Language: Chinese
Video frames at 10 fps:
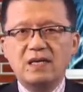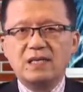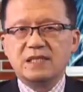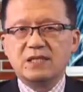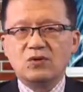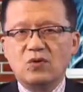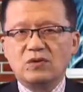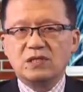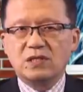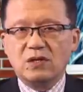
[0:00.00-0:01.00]
星通
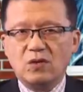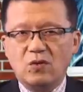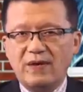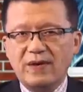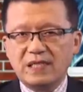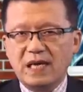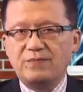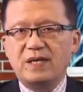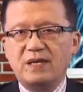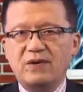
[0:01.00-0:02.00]
是华为
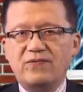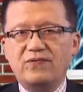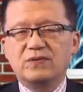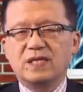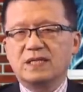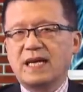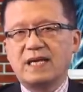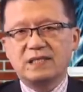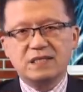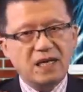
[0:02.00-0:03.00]
产品和服务的代
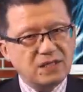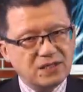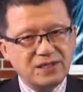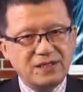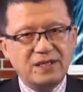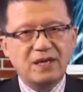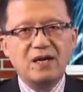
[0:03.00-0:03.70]
理商之一，